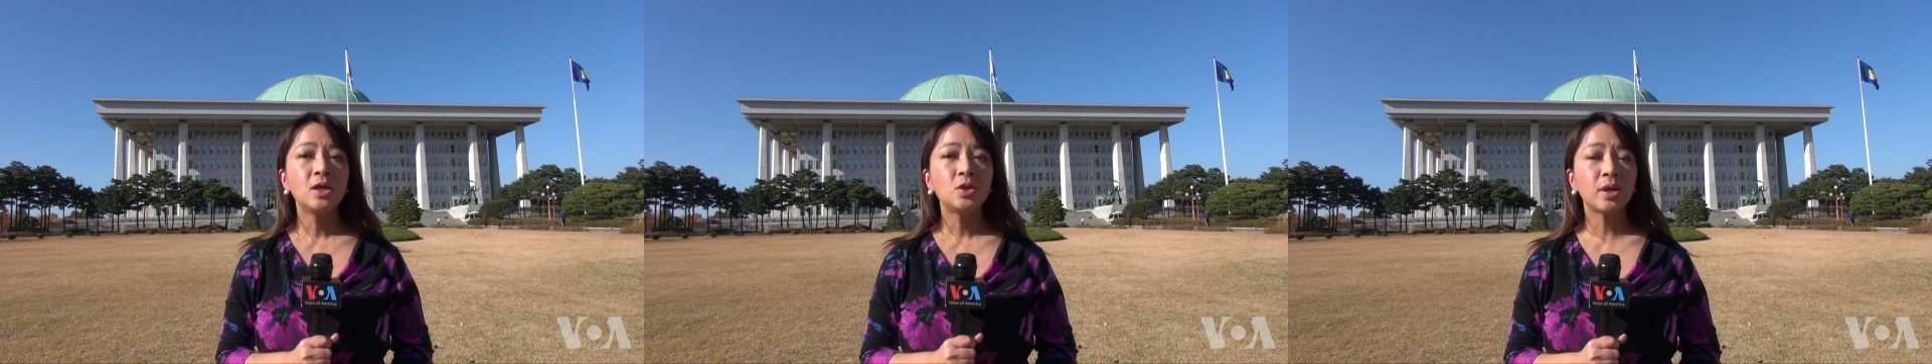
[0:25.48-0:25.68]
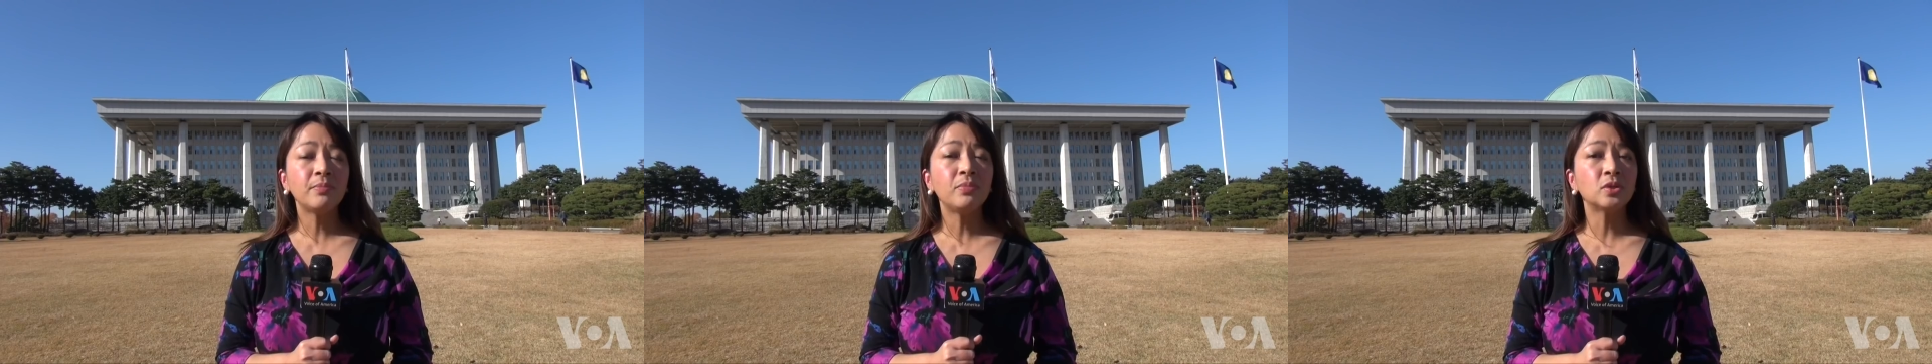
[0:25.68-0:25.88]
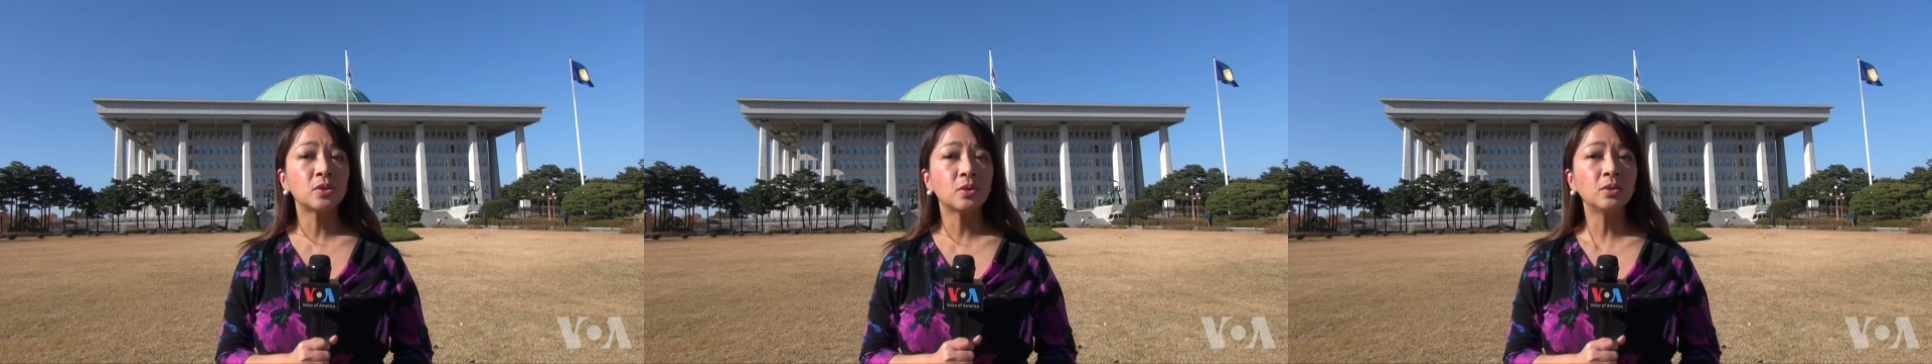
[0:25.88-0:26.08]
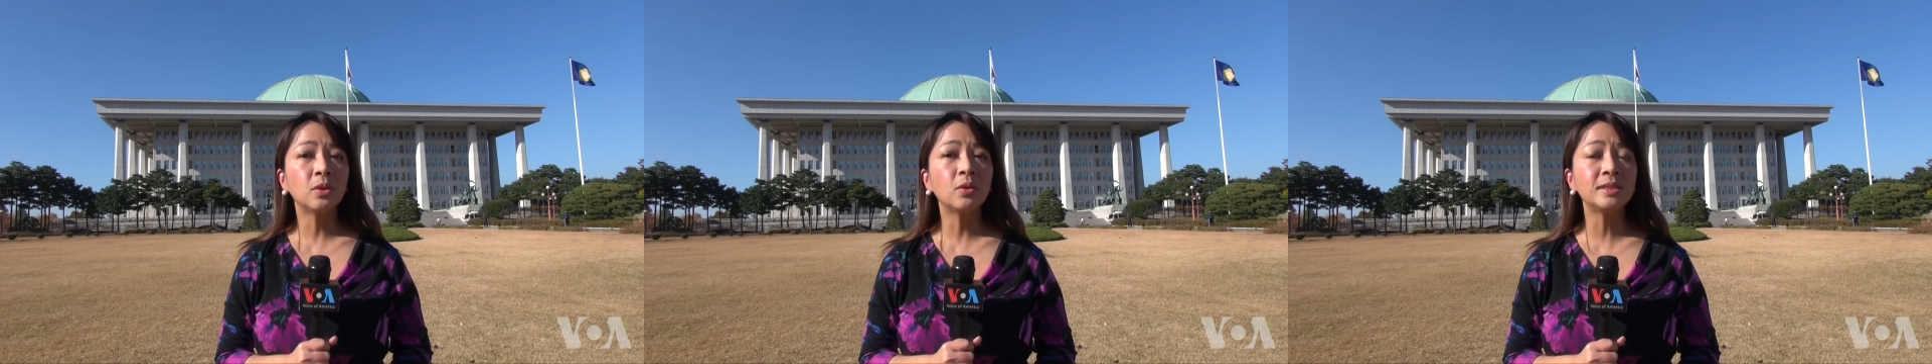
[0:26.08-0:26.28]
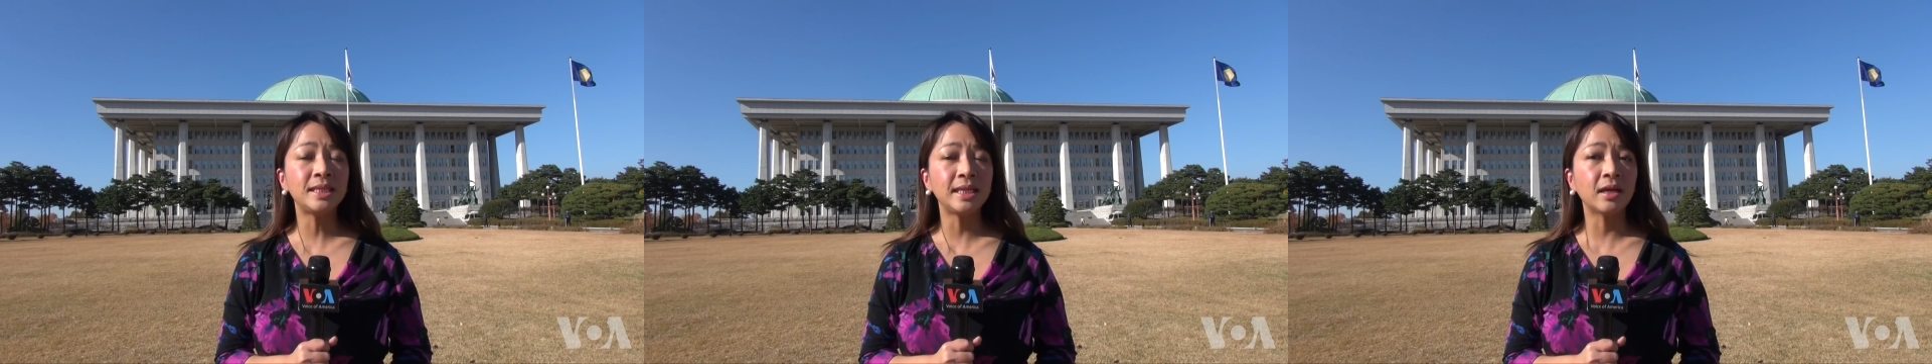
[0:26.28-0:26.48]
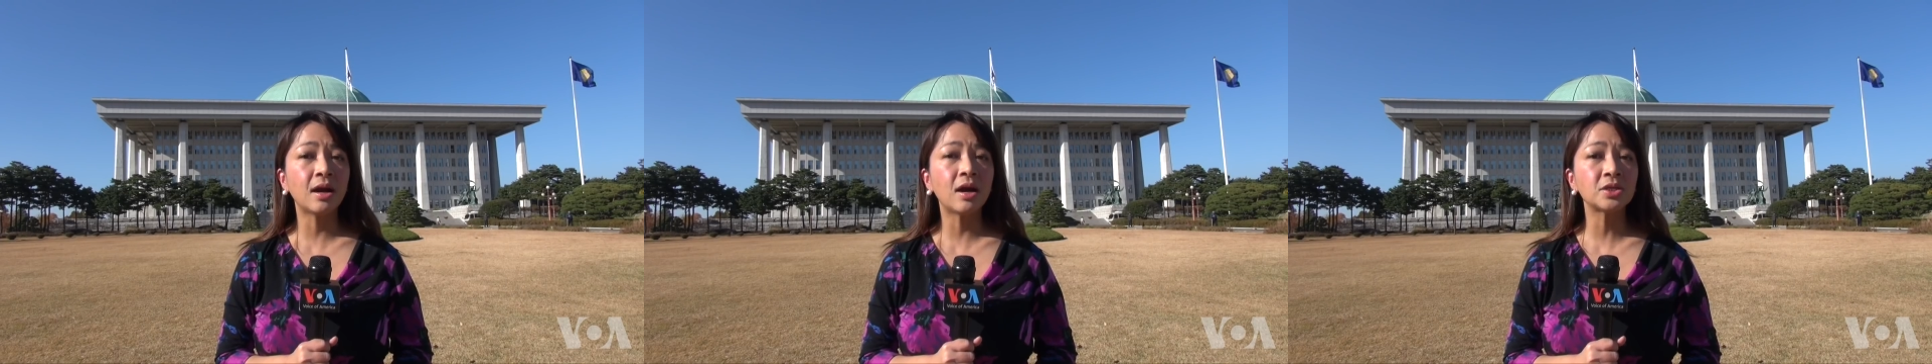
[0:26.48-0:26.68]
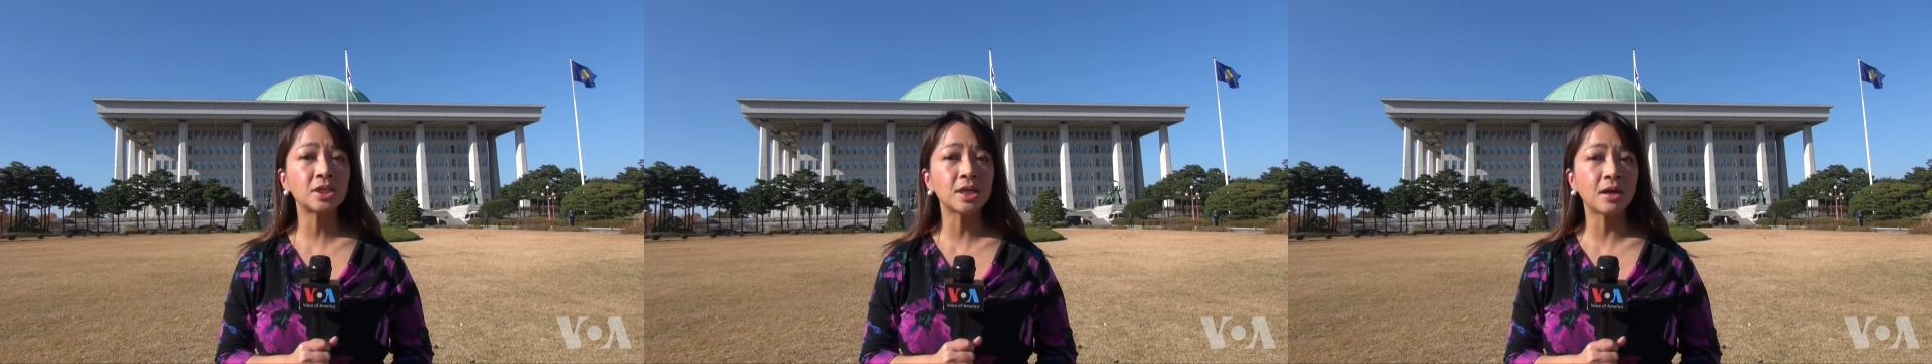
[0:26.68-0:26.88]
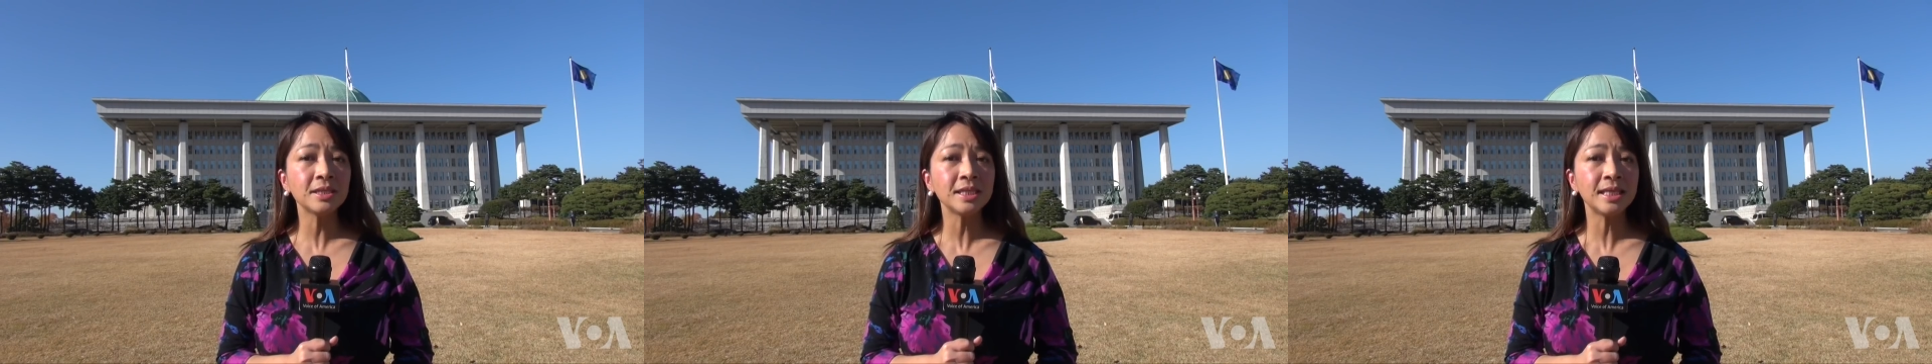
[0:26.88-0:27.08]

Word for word: 川普总统警告朝